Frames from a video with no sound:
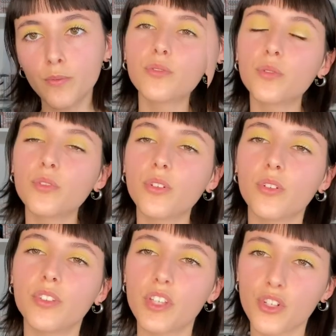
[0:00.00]
Au niveau
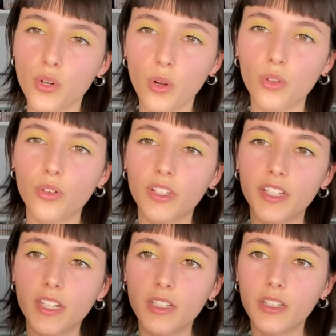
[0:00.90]
euh, des genres dans
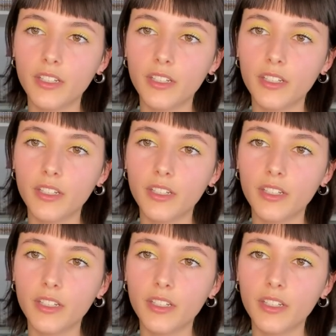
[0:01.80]
lesquels